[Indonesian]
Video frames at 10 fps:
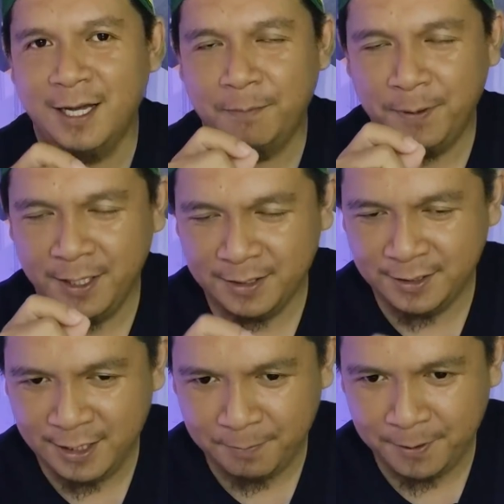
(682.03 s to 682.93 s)
Apa
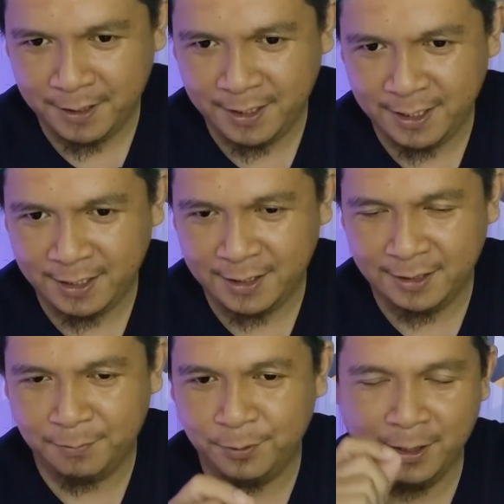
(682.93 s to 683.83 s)
yang saya dapat lihat
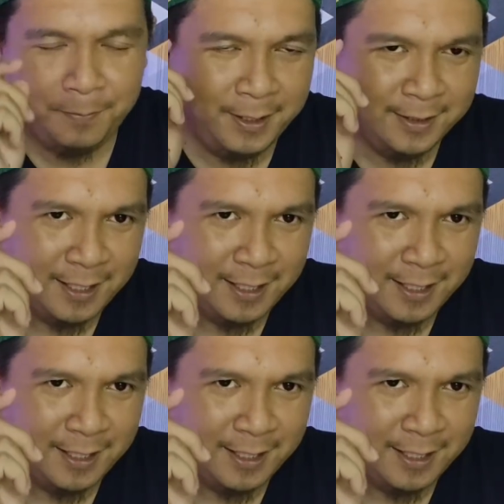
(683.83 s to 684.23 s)
ataupun apa